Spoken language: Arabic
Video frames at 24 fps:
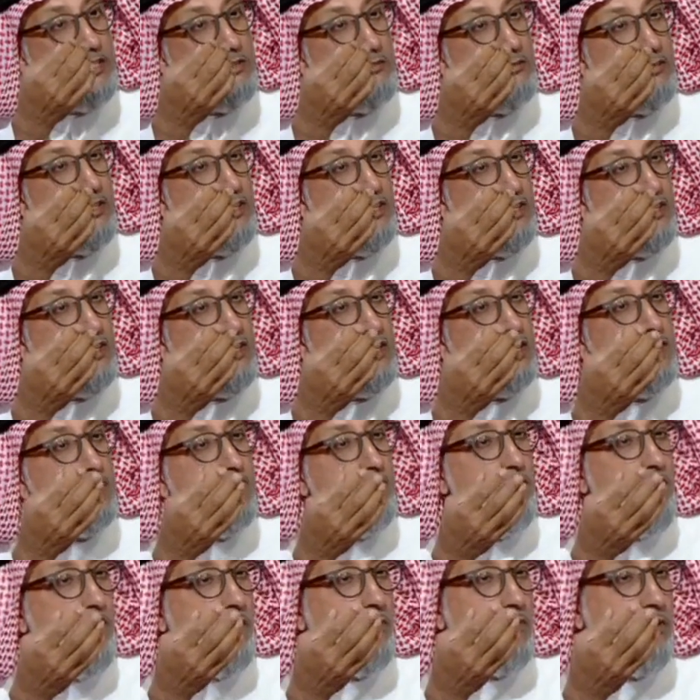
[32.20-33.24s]
لازم يكون عندك
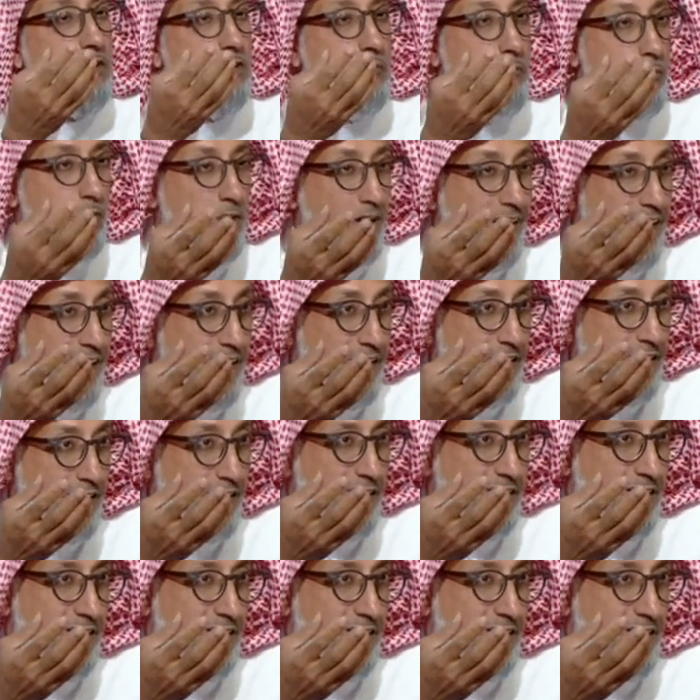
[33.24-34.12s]
التفاؤل الملح